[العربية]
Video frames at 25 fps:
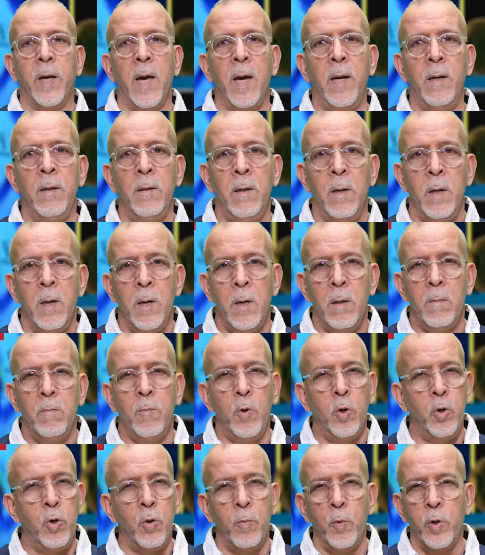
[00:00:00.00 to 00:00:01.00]
كان
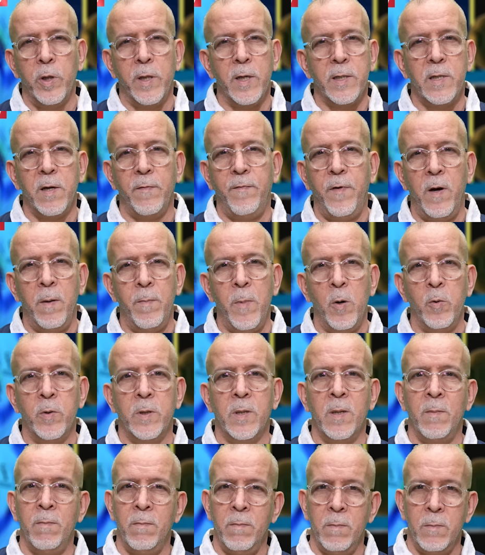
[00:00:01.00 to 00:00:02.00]
منذ منتصف
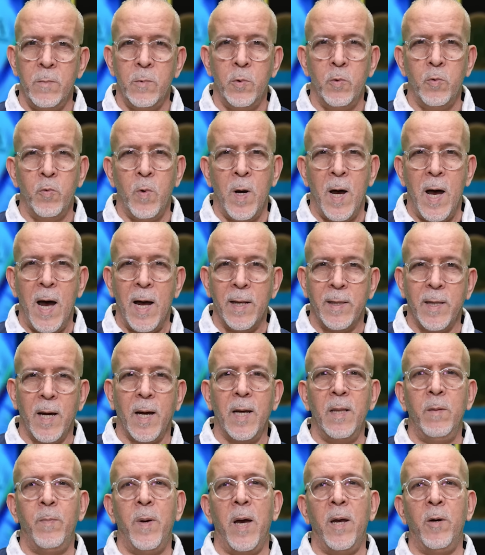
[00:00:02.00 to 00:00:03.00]
الموسم
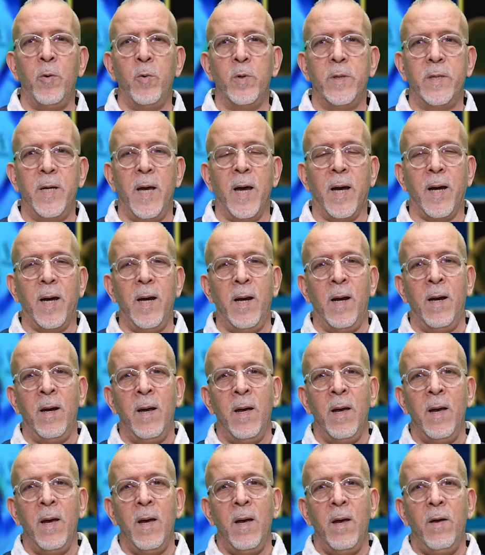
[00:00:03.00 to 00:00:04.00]
واعتقد بانه سيقل
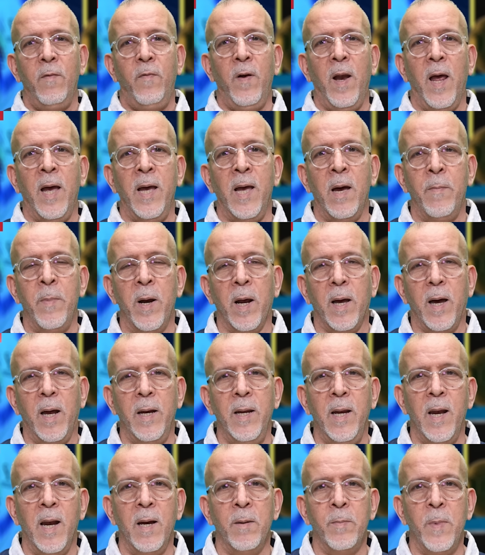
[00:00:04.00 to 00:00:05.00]
في الايام
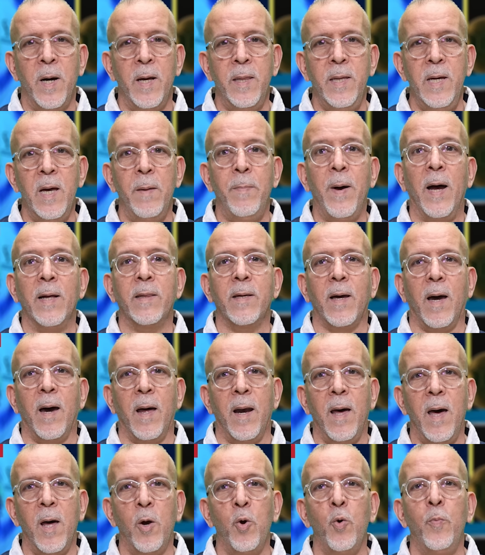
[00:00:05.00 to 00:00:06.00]
القليله الماضيه بعد
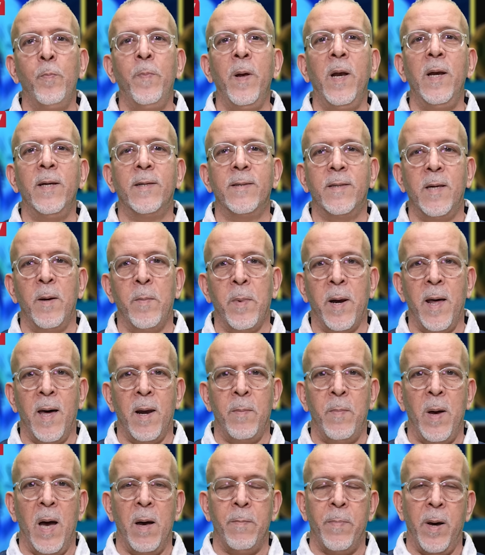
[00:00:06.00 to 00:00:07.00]
قراره
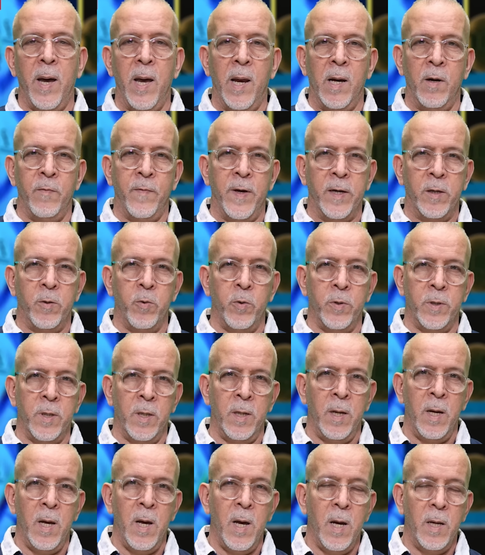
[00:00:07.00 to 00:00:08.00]
بالاستمرار مع باير ليفركوزن،
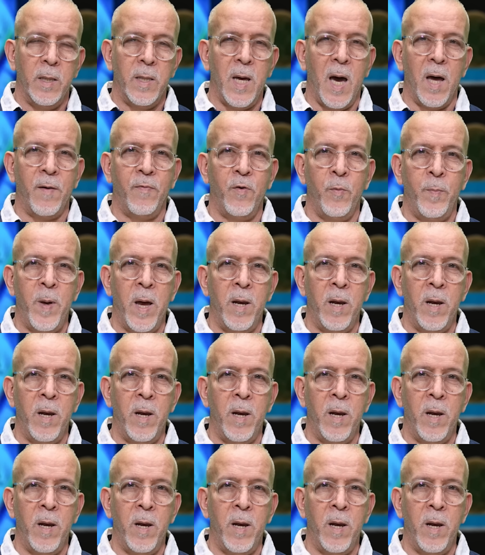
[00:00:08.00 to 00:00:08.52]
تعرفوا